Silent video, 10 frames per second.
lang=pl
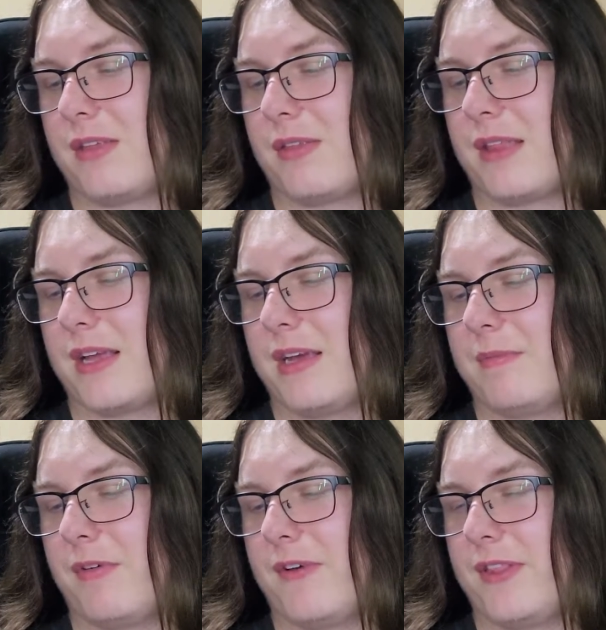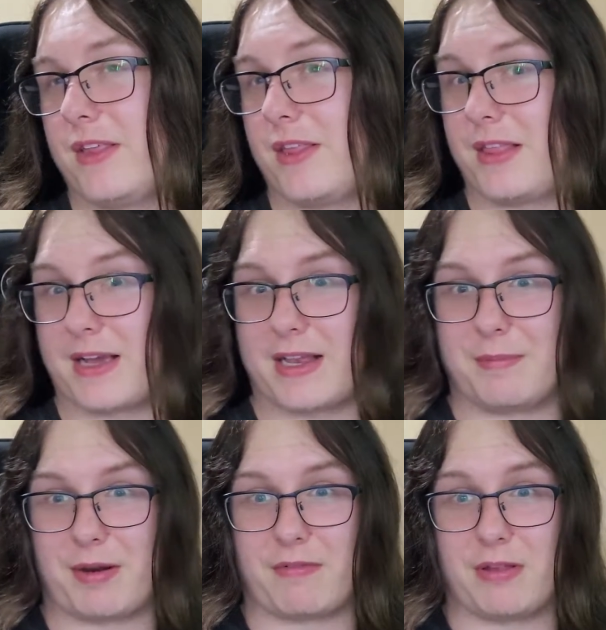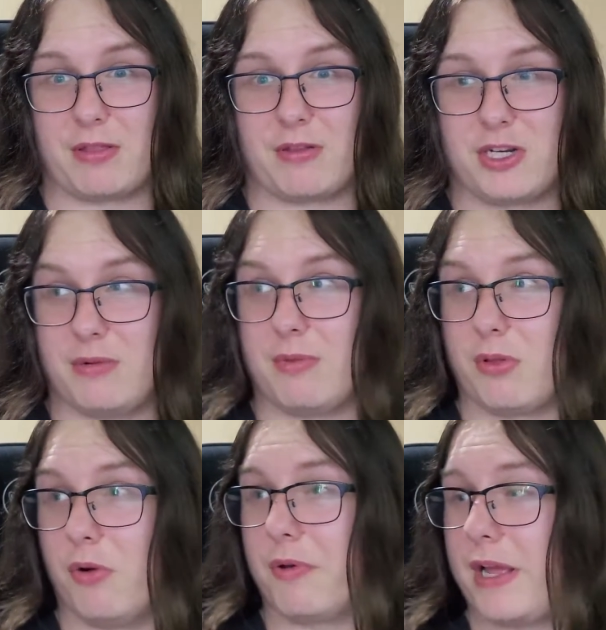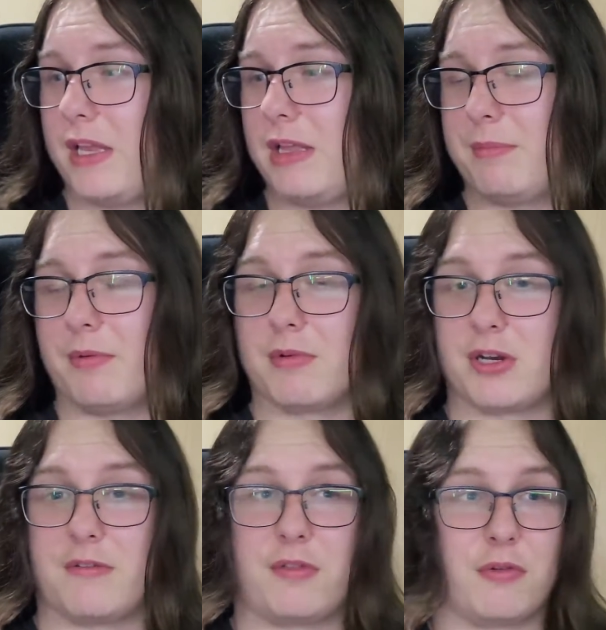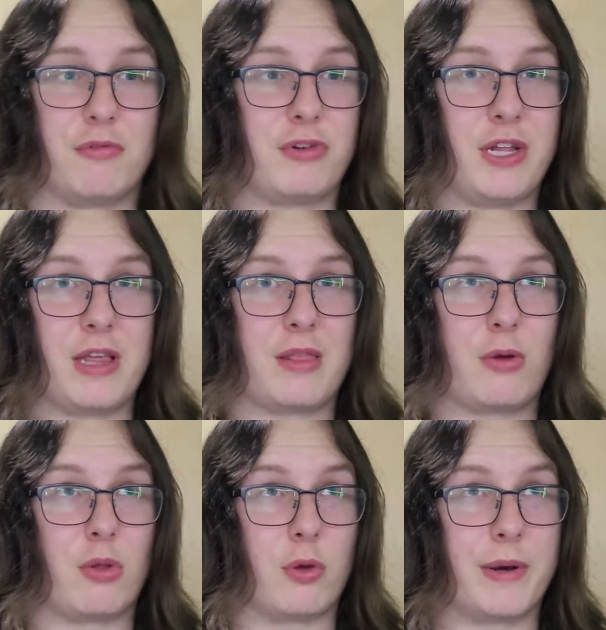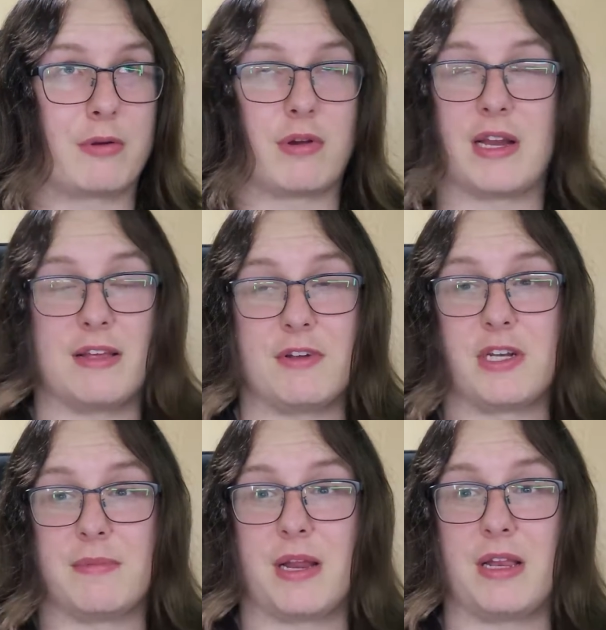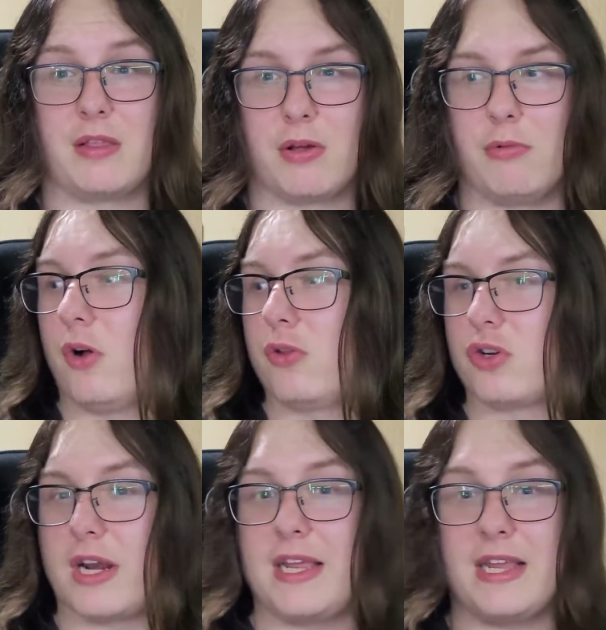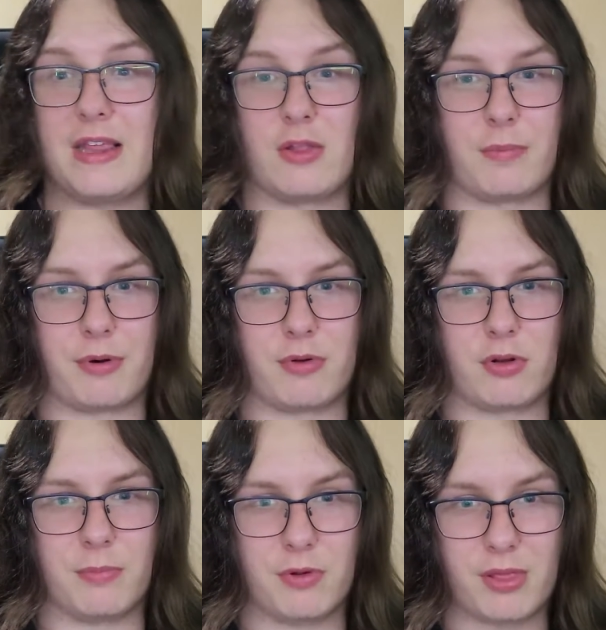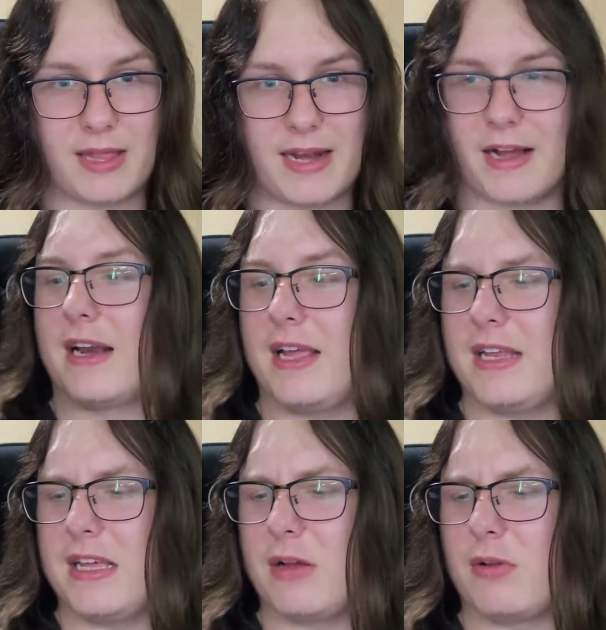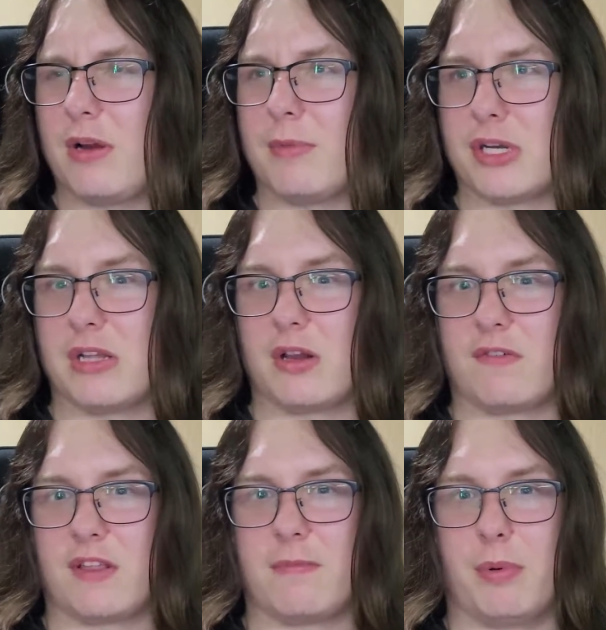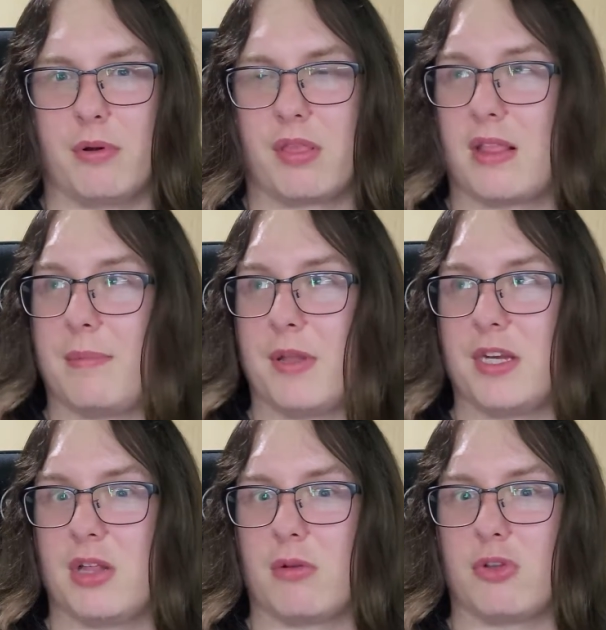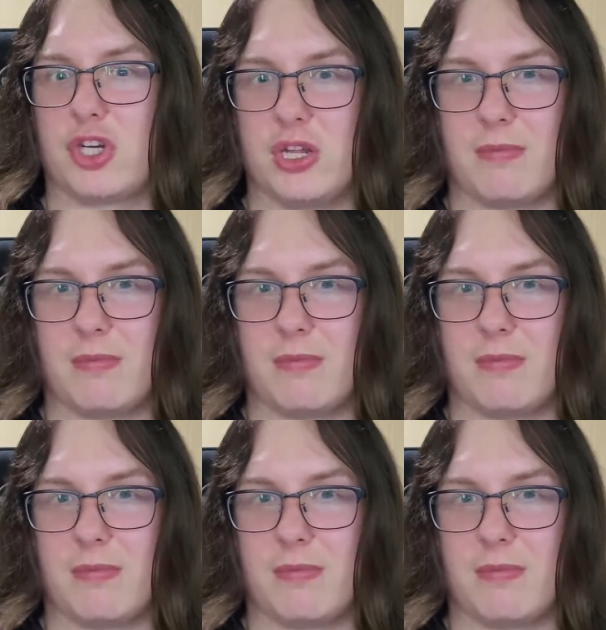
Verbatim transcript: zostaje powiedzieć tak naprawdę czym są rejny, bo może wciąż jest osoba, która nie wie czym rejny są. Otóż rejny jest to produkt Monstera. Rejny niektóre można dorwać w Polsce, bodajże są trzy